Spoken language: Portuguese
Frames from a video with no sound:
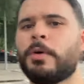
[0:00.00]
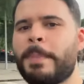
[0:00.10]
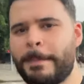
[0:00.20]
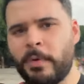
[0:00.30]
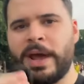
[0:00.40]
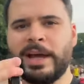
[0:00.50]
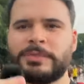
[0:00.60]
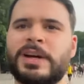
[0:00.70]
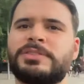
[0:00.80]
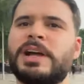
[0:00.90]
Pô, papo
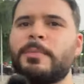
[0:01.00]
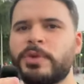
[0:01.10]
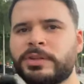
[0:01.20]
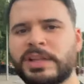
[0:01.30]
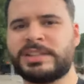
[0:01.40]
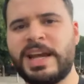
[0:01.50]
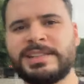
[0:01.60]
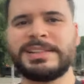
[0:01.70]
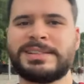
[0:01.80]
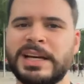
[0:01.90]
reto, vai ajudar muita
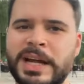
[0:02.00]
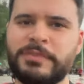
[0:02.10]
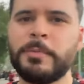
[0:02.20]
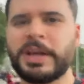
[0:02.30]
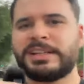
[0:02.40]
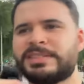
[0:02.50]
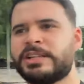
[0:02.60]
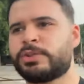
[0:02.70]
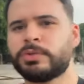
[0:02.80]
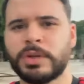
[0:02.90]
gente esse ano aí. Vamos
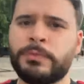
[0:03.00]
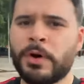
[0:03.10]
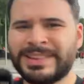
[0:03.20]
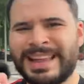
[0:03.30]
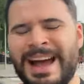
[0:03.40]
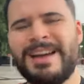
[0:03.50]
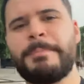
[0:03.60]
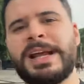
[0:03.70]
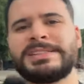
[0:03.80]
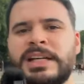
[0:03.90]
crescer junto. Vou estar tá
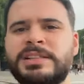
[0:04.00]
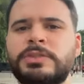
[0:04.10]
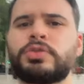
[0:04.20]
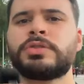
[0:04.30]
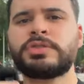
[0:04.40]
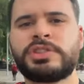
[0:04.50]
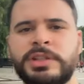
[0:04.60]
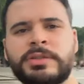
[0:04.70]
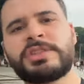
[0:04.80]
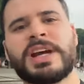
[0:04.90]
presente em todos os
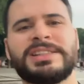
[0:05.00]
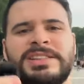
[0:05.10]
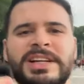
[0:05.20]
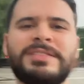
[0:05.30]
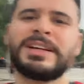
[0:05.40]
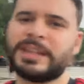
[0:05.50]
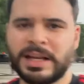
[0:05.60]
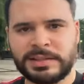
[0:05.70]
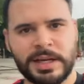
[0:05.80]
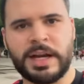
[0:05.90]
títulos que a gente
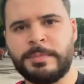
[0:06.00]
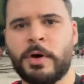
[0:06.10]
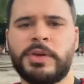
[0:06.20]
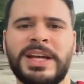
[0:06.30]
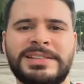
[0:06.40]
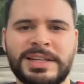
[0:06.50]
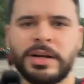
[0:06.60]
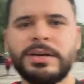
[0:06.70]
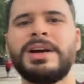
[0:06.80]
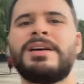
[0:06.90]
levantar esse ano, irmão. E esse
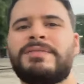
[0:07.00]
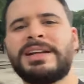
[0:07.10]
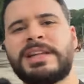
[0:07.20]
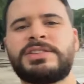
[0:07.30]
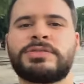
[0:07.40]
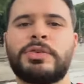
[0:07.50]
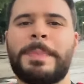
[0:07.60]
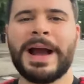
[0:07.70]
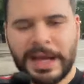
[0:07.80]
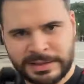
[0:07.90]
ano vai ter título
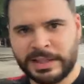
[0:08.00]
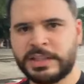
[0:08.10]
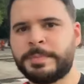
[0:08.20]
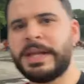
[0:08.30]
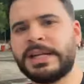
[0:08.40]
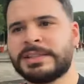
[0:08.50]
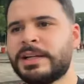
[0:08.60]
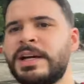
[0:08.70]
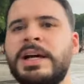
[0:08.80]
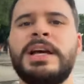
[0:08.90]
pra cacete, beleza?
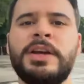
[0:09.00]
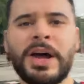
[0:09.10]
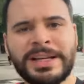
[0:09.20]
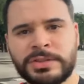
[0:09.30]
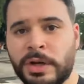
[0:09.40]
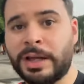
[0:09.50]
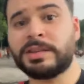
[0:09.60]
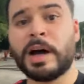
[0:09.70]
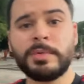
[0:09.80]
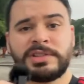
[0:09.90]
E olha só,
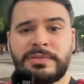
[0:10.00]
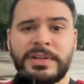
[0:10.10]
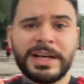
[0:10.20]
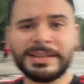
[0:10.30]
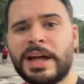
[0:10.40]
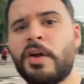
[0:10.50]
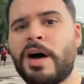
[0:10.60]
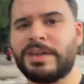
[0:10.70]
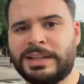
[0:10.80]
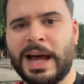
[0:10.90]
tamo de vinheta
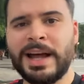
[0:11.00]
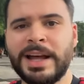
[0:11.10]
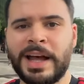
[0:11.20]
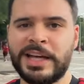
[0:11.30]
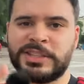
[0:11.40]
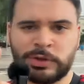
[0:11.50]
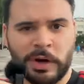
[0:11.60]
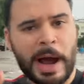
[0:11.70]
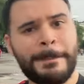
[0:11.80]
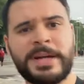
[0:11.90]
nova, tá?
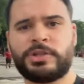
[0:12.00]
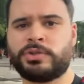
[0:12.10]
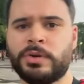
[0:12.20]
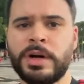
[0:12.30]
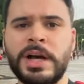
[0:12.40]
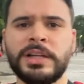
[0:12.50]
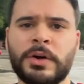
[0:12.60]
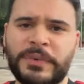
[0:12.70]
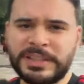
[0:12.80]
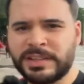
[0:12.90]
Editor caprichou.
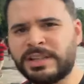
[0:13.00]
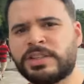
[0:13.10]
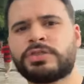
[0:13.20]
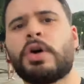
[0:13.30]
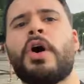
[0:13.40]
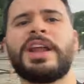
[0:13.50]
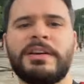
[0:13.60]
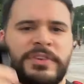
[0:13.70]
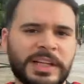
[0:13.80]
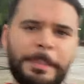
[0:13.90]
Então faz o seguinte, editor,
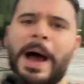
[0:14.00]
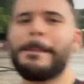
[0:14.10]
roda a vinheta pra